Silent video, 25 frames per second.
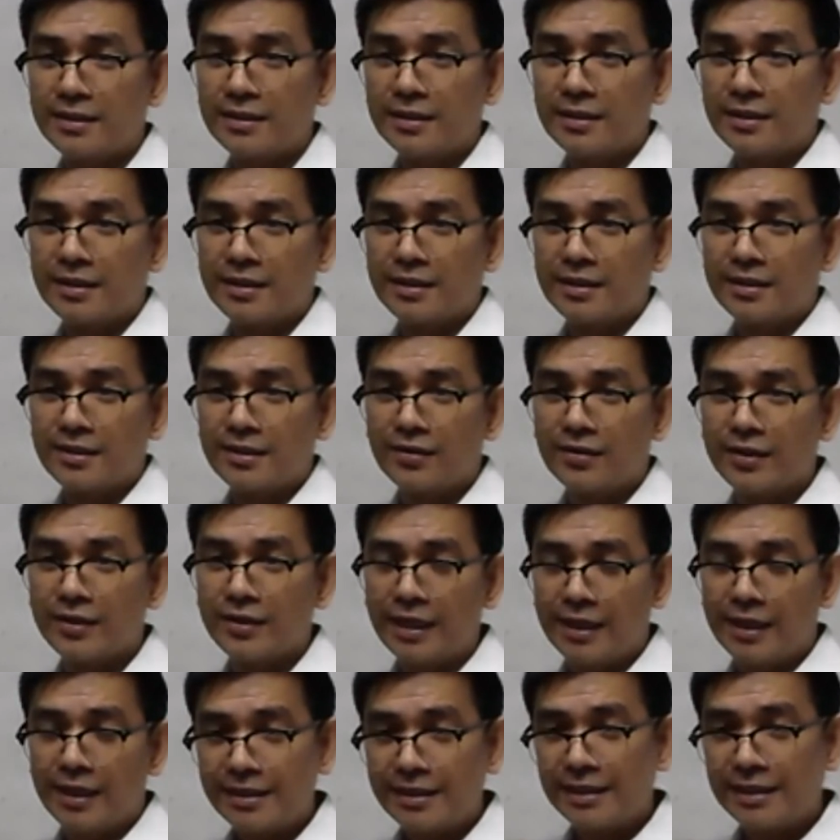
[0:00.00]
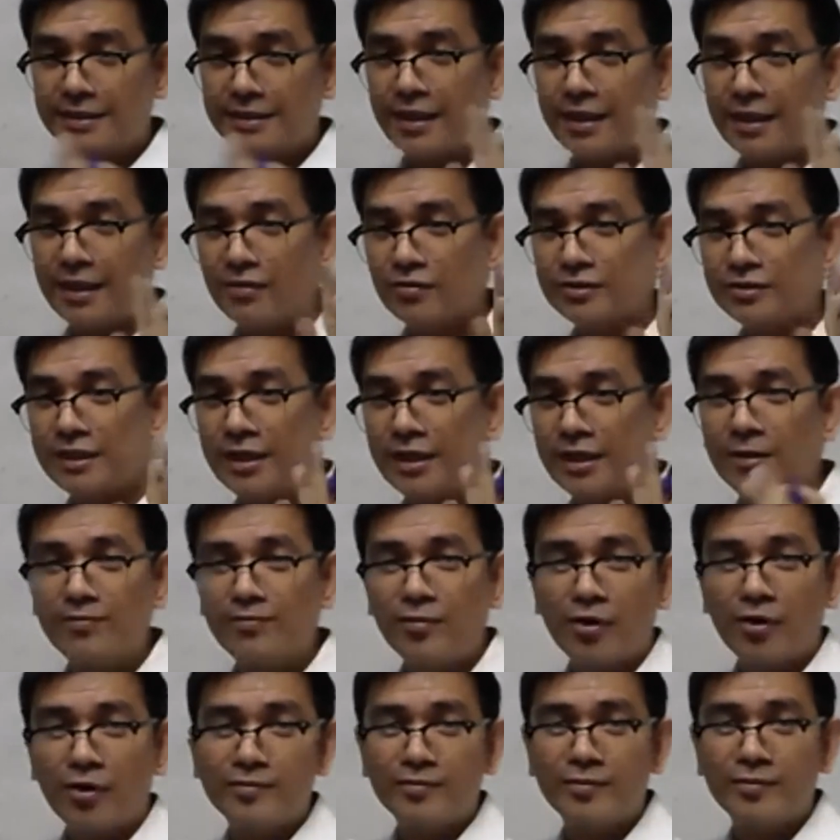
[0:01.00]
Okay, nagtatanong siya ng
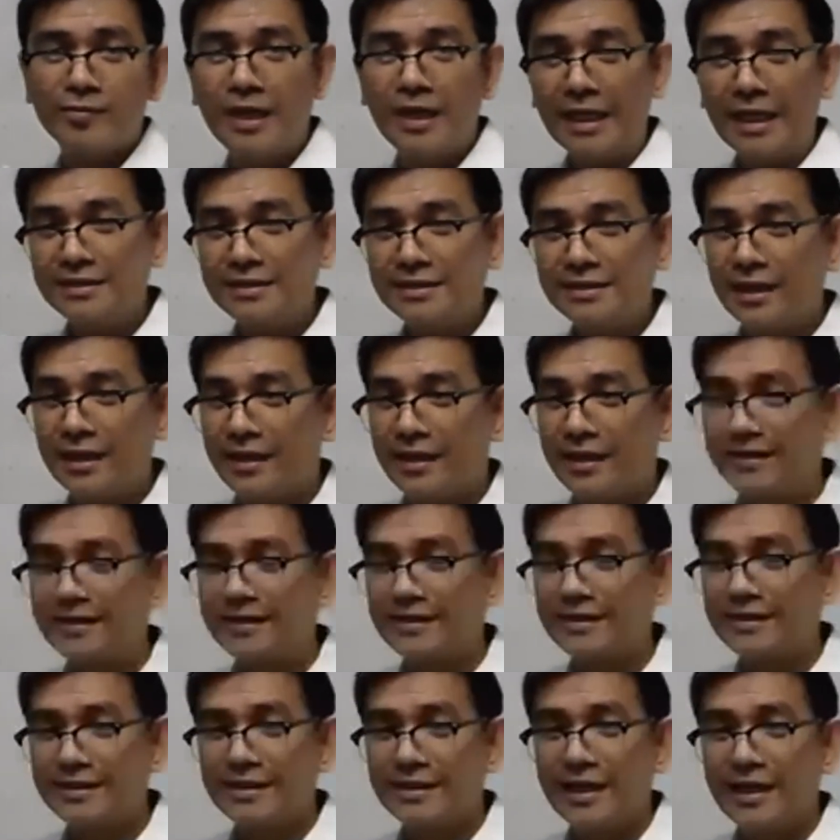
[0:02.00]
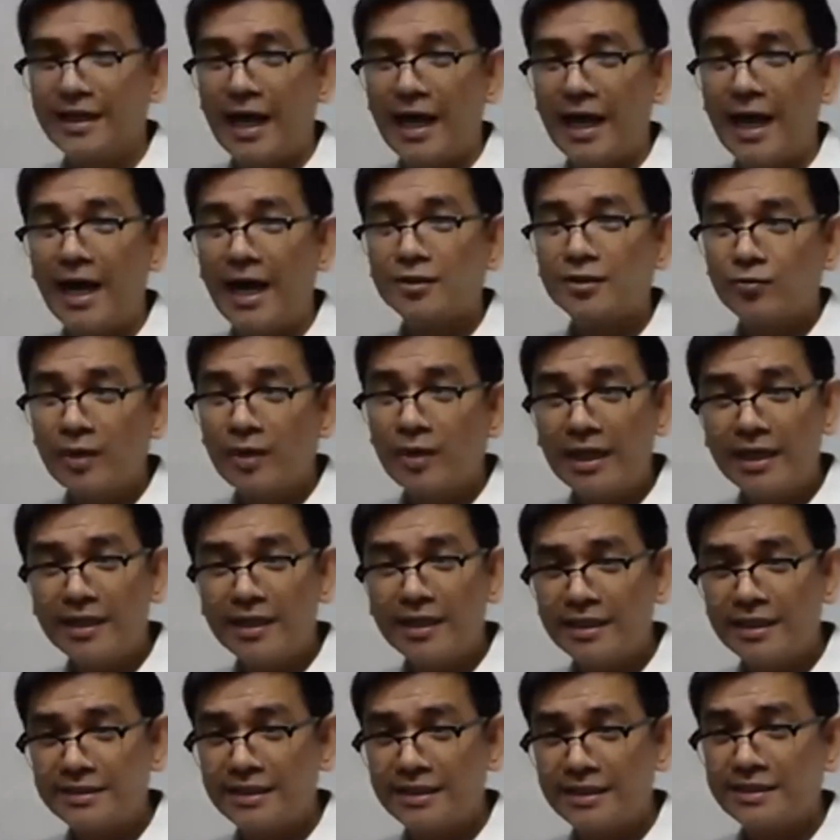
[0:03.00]
formula dyan. Eh. Actually,
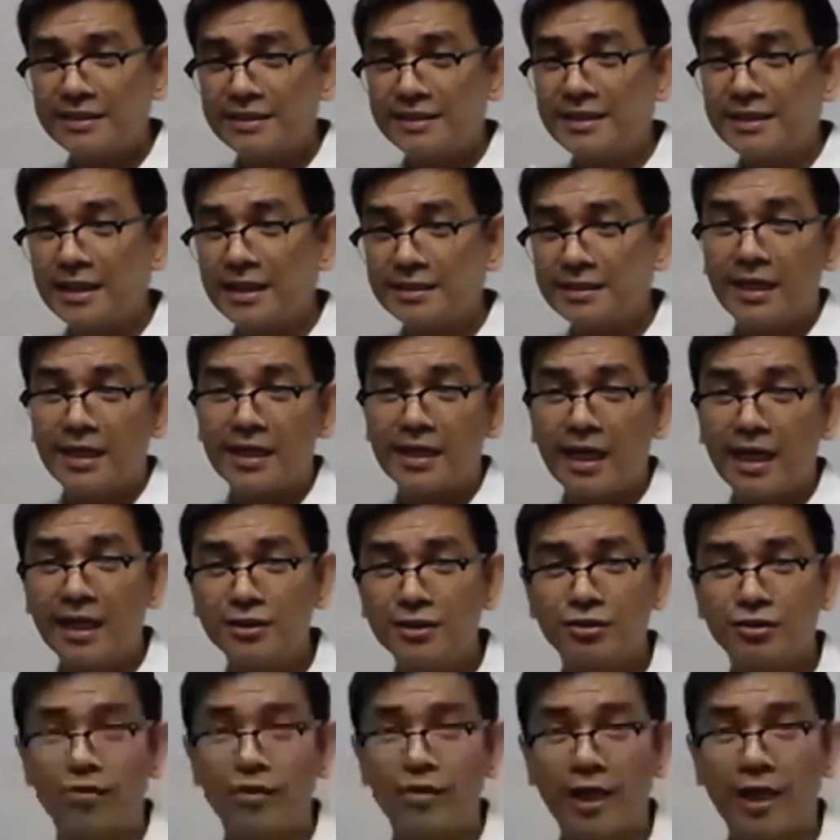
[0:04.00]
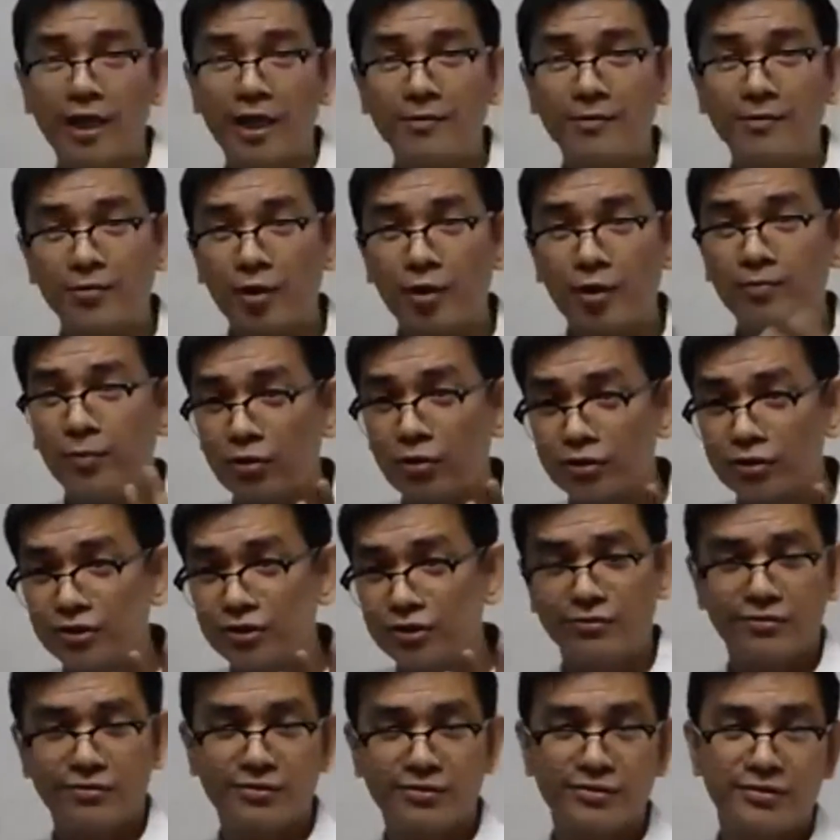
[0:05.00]
this is just a ratio and
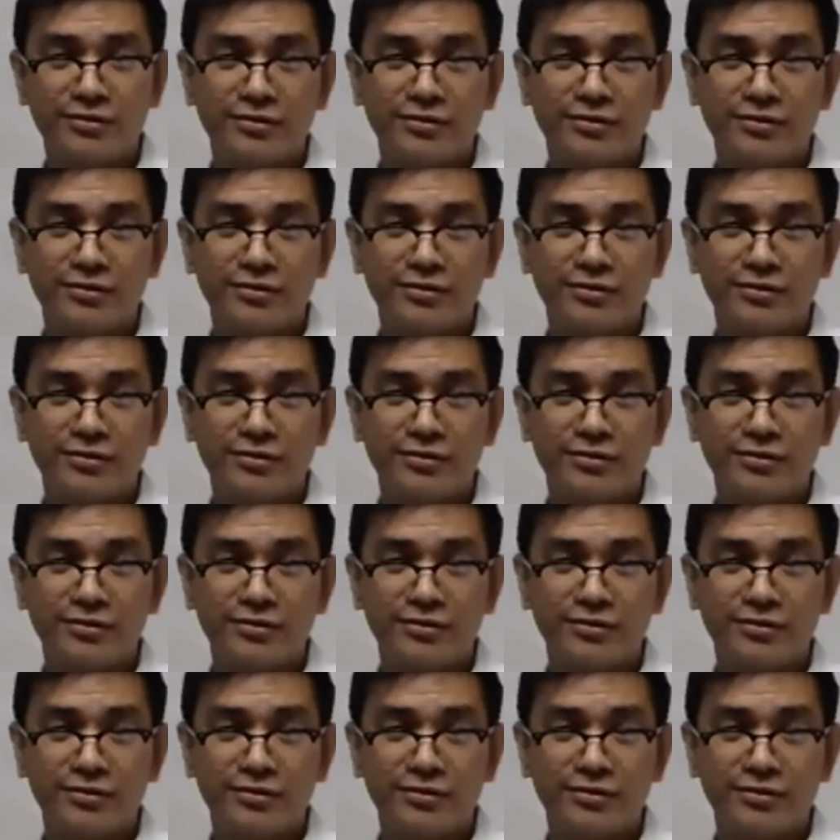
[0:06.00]
proportion.